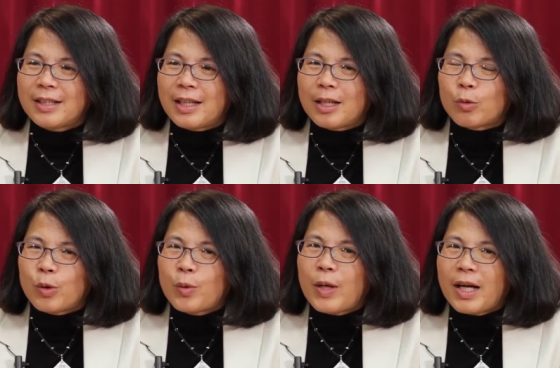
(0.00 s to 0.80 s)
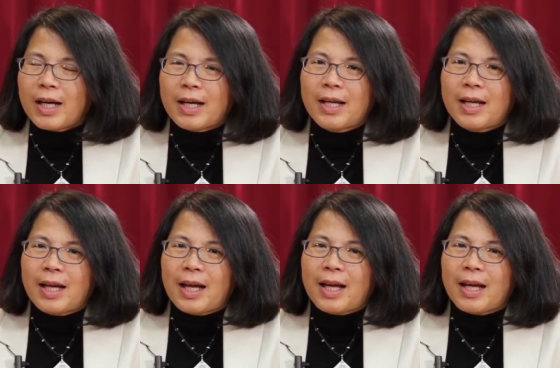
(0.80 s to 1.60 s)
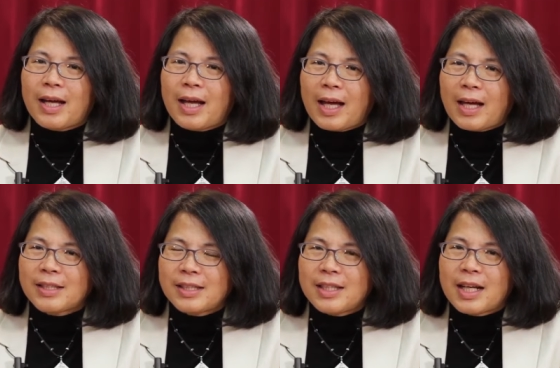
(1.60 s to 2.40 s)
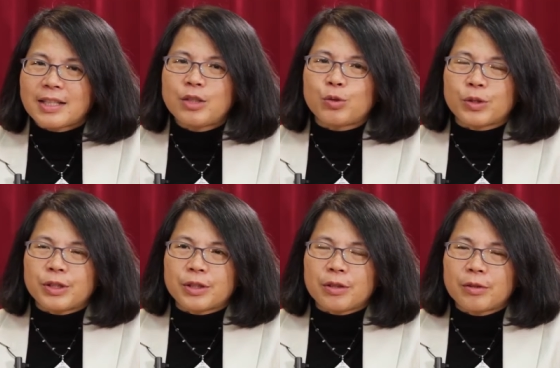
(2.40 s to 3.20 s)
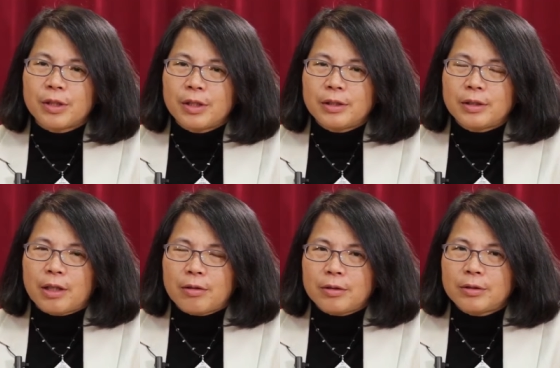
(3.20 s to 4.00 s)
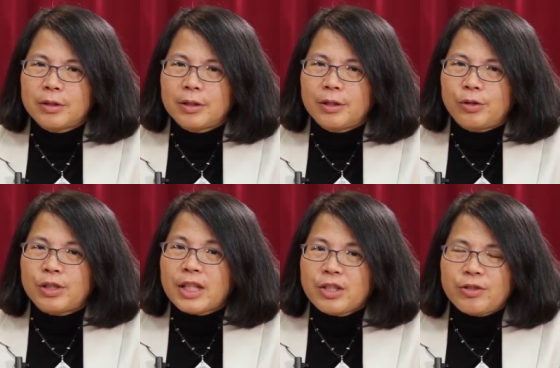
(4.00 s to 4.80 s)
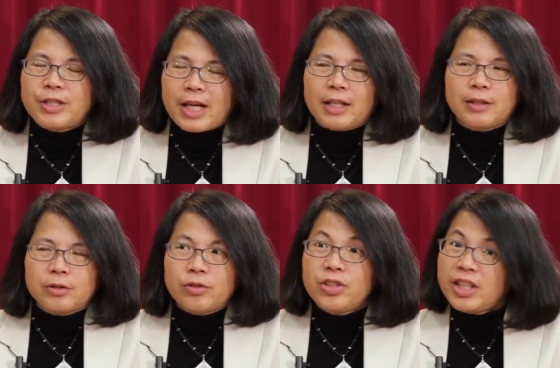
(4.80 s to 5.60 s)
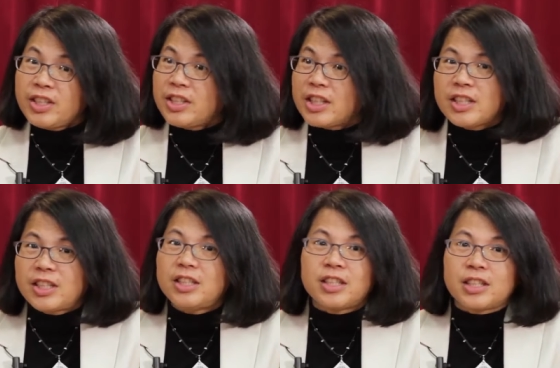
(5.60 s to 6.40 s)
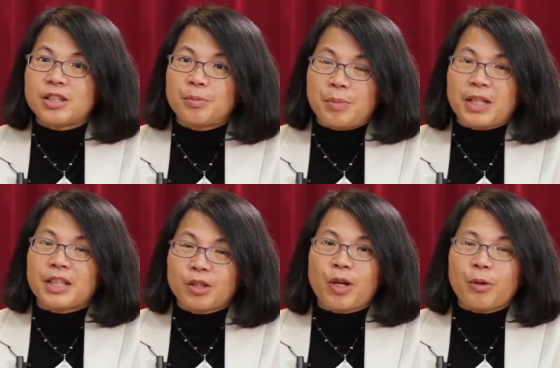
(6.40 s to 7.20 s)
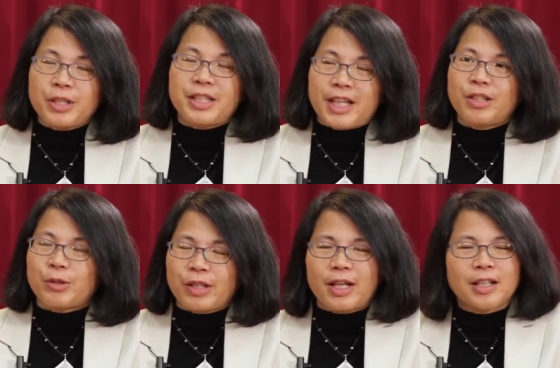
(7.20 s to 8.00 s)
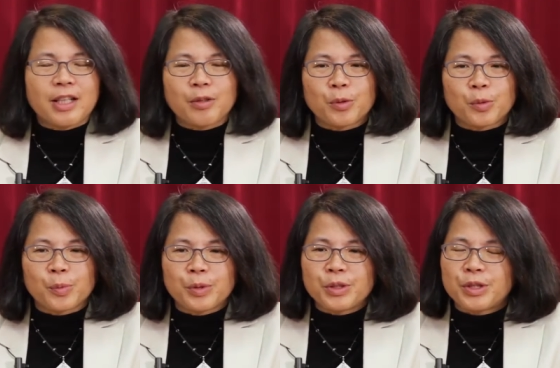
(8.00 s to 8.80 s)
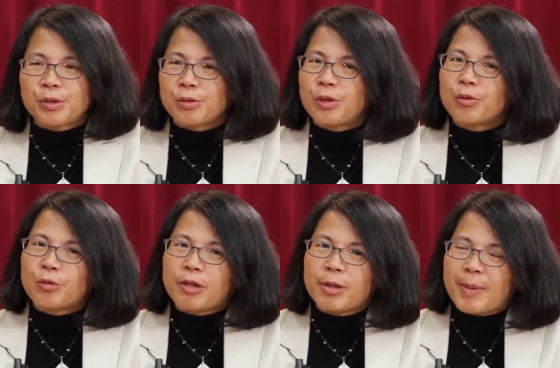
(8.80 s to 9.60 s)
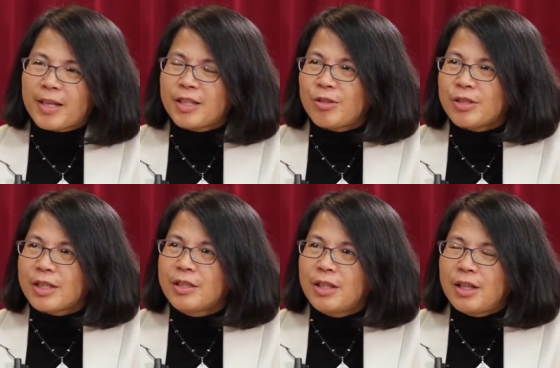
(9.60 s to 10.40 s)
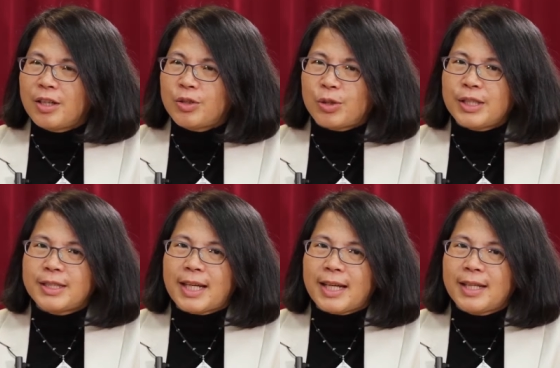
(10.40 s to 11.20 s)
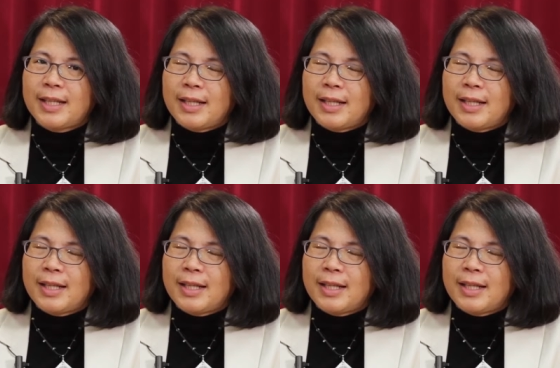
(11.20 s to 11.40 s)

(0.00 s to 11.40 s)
呃文化海海洋系海生组的时候，然后学长就讲，说念这个系的人每个人都要会潜水。那我们就是属于那种乖乖牌的学生。所以在